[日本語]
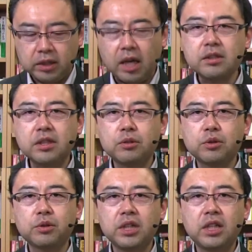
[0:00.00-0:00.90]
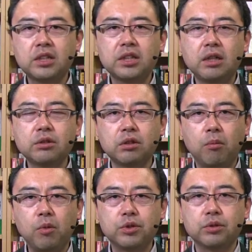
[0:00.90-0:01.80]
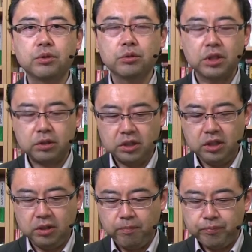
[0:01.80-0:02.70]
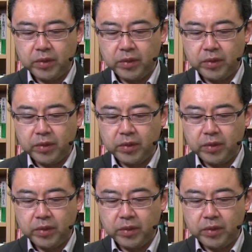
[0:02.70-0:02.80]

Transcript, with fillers: 男性と女性が違うっていうのももちろんそうですし、